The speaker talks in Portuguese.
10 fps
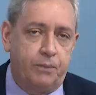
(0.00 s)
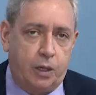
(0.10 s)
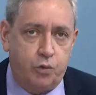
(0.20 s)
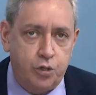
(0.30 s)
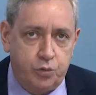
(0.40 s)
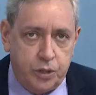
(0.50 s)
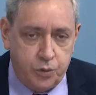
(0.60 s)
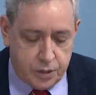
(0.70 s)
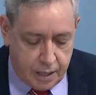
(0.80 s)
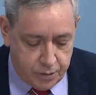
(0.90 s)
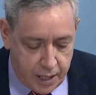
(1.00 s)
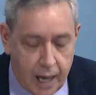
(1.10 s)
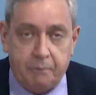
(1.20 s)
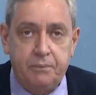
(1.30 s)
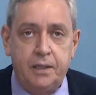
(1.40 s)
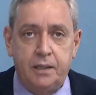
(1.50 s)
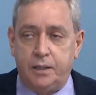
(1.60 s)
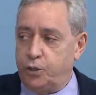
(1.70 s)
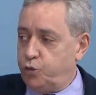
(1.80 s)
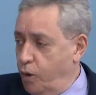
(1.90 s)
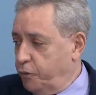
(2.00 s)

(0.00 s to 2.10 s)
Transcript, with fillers: da Constituinte do Estado do Ceará. João